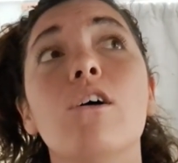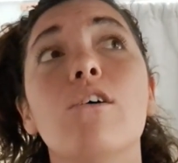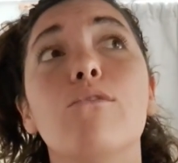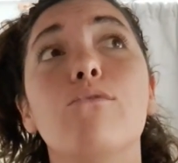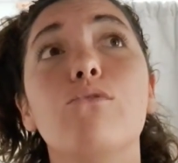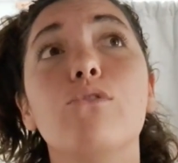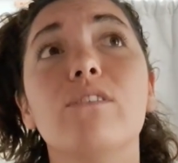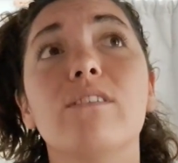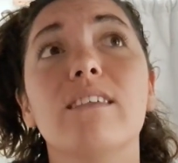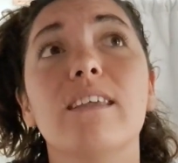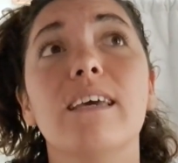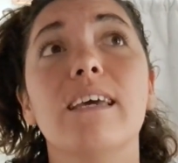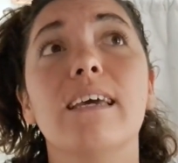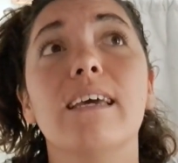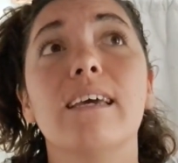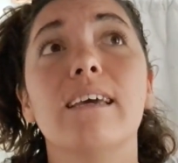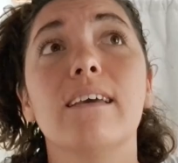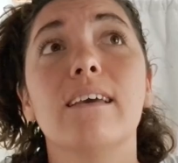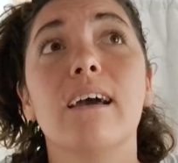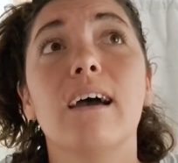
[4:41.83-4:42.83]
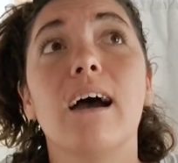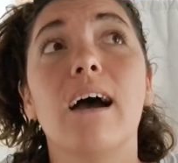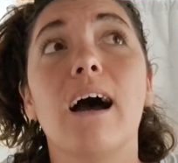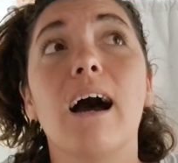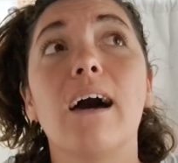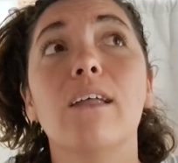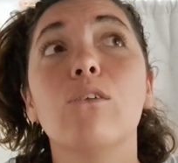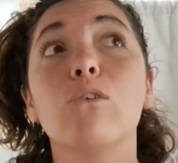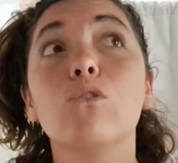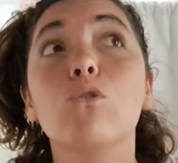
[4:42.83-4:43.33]
vu que c'est
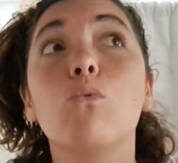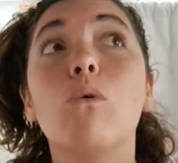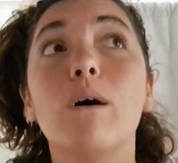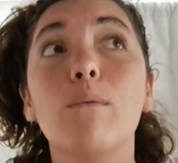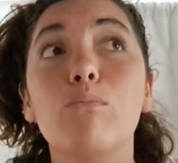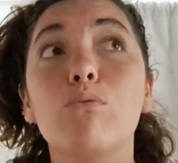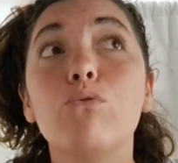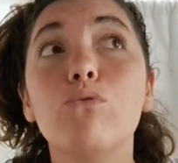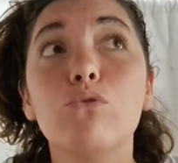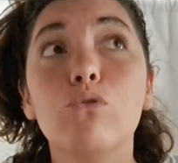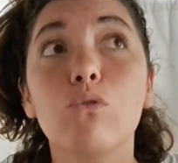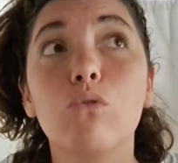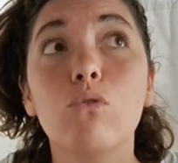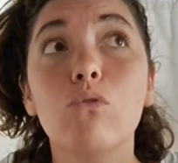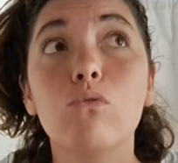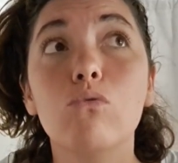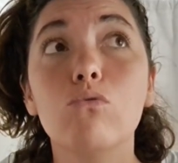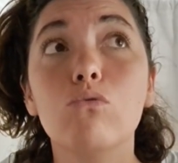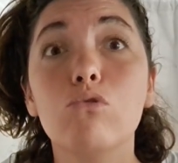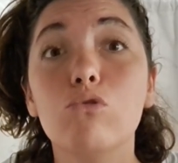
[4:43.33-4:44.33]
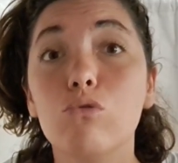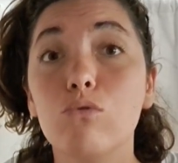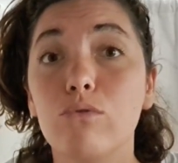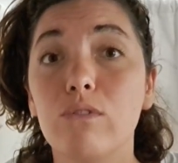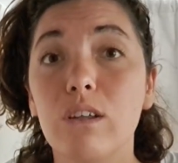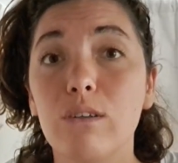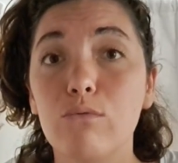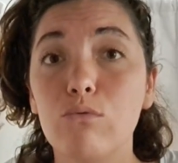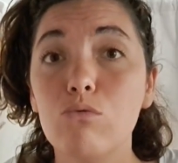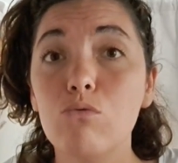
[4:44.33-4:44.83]
un endroit Pluton où,
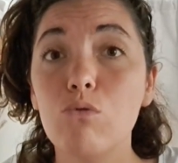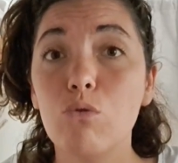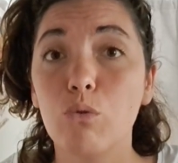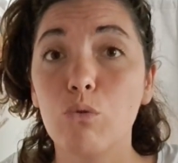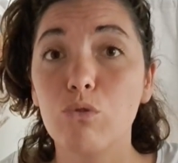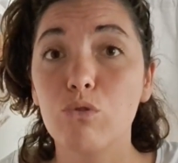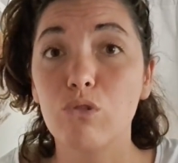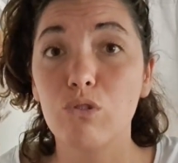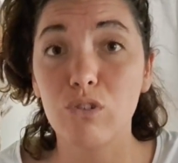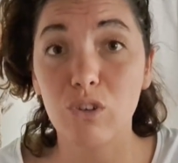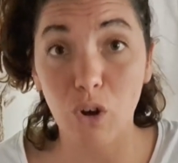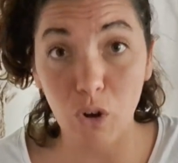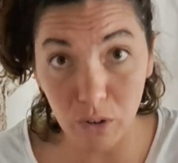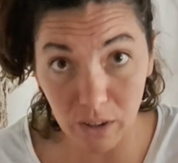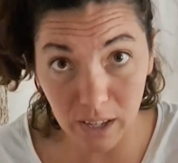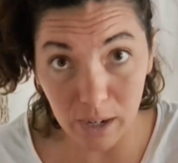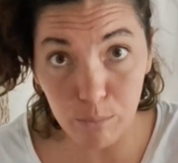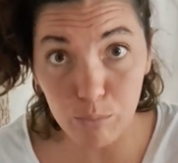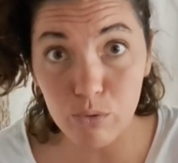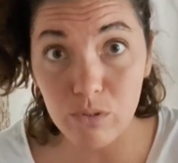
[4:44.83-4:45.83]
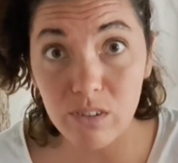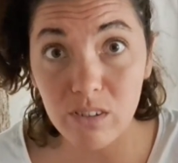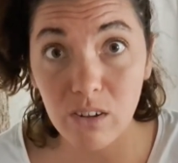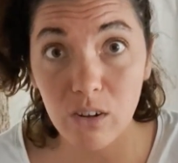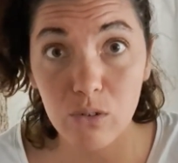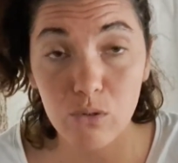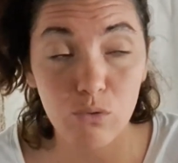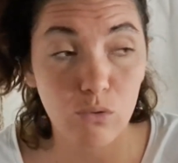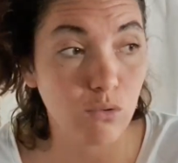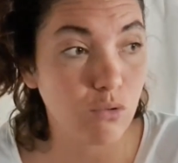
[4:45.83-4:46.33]
souvenez-vous, on se sent en
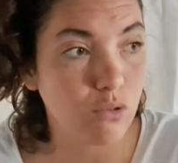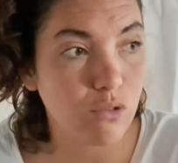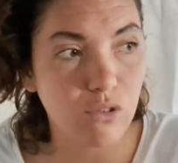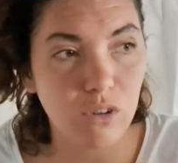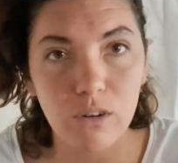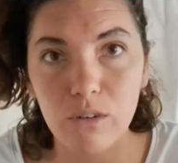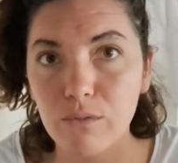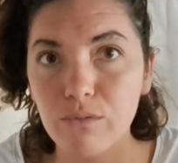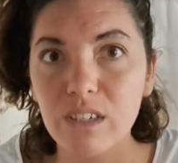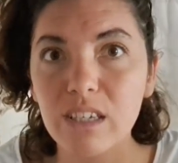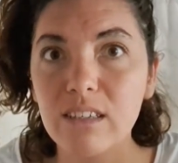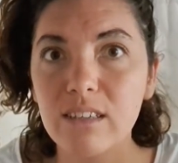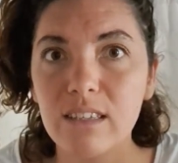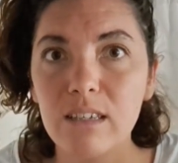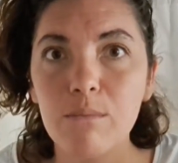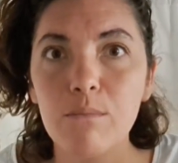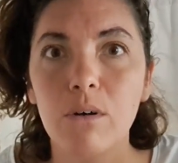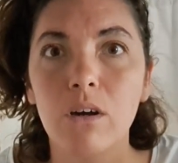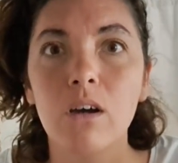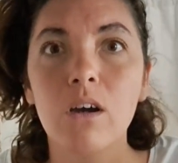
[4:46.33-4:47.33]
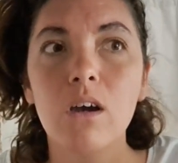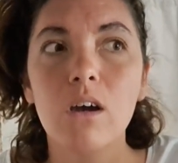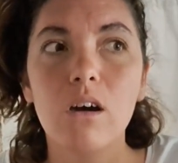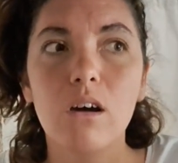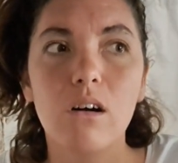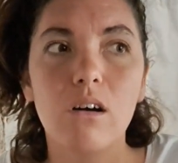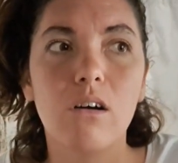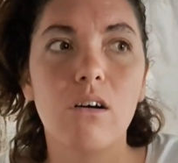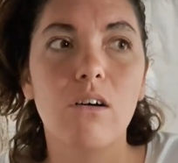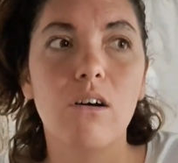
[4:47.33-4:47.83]
impuissance, on se sent en victime,
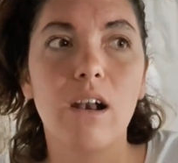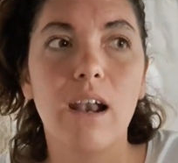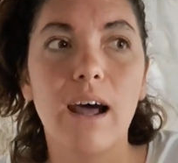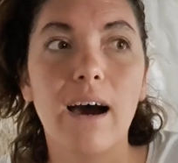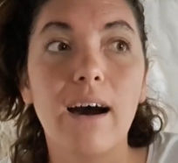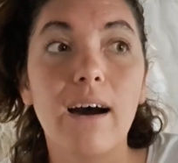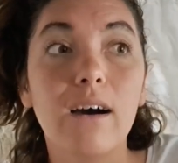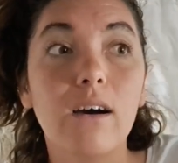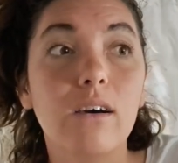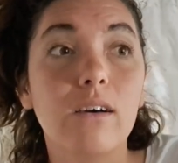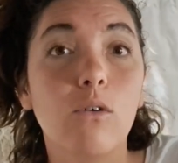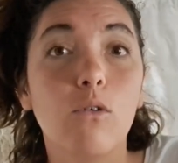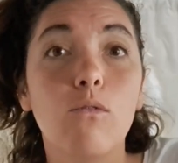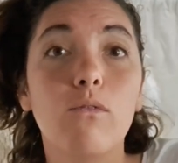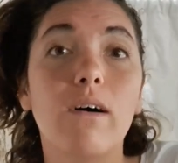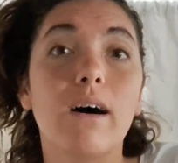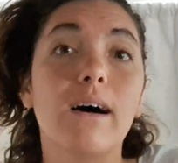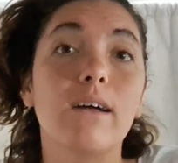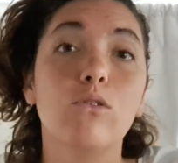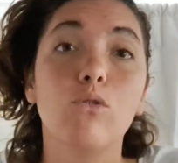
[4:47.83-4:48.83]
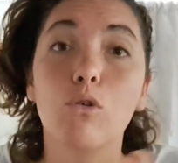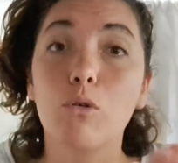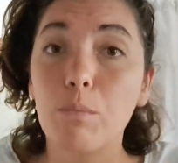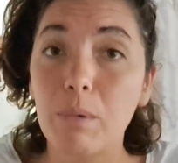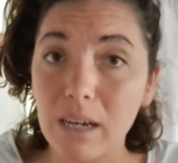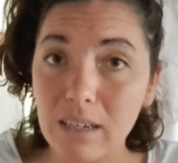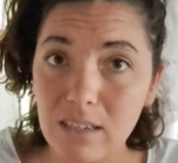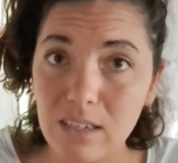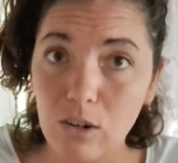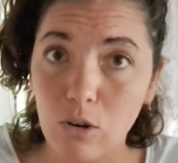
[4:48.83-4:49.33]
euh, là, on va donc
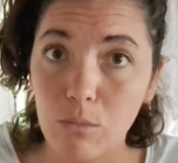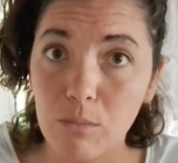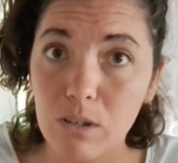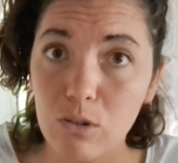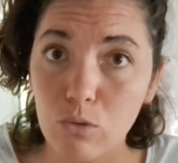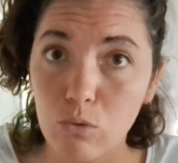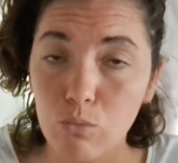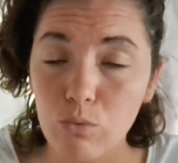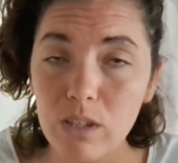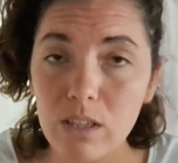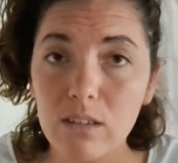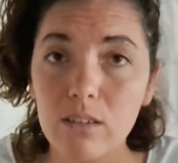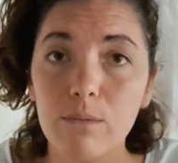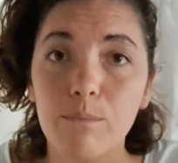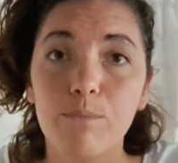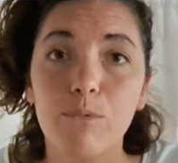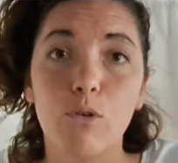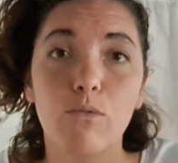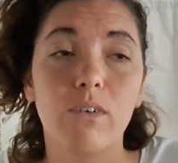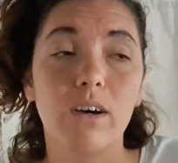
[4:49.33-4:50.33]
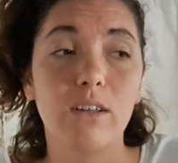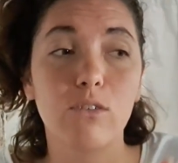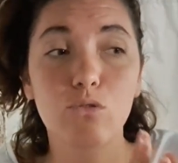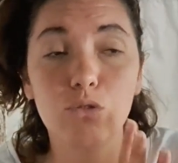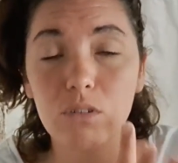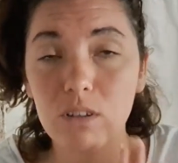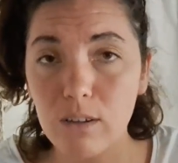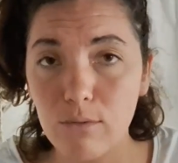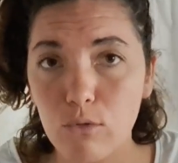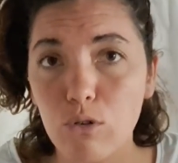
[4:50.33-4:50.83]
partir en maison 8, on va
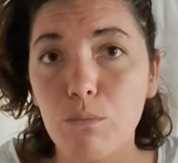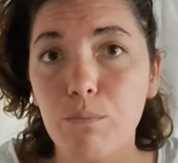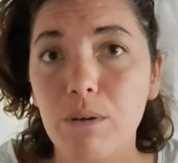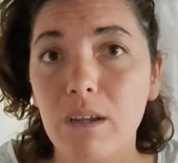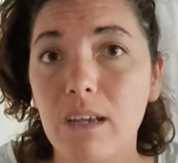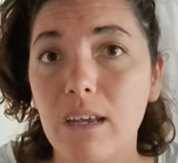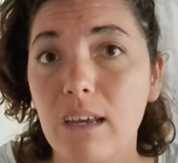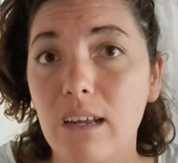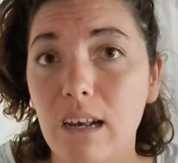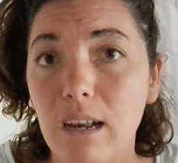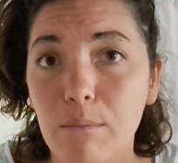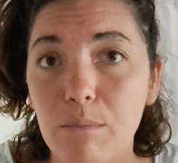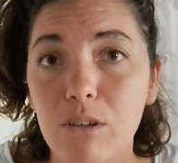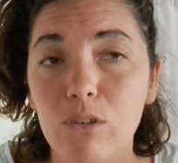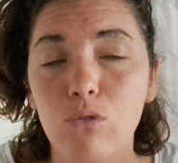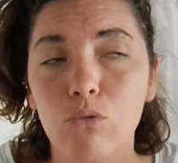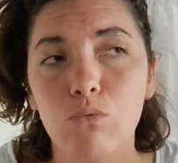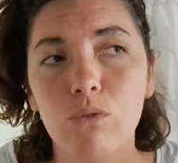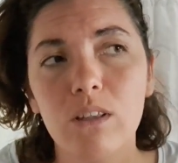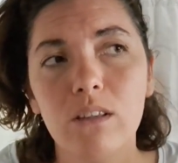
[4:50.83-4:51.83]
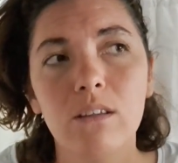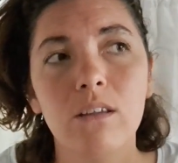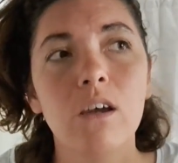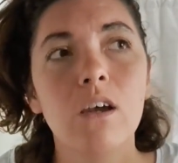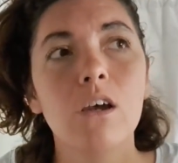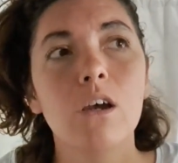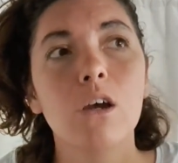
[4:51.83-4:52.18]
surdévelopper la maison 8.